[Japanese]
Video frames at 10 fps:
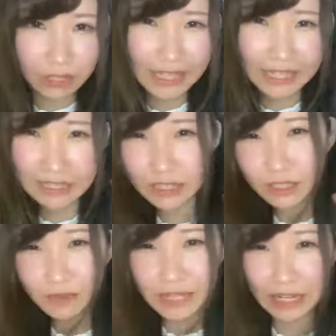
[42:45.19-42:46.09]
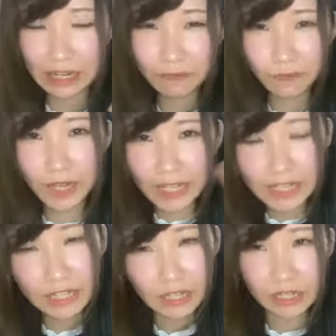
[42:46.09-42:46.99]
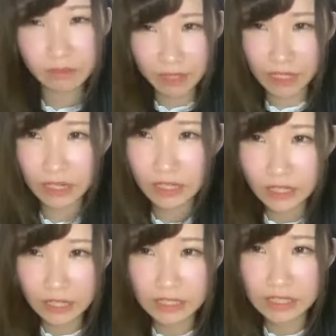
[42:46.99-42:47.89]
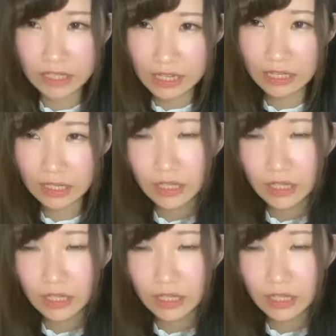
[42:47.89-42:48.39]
いいねするみたいな、いっぱいいいねできるみたいな感じかな。よ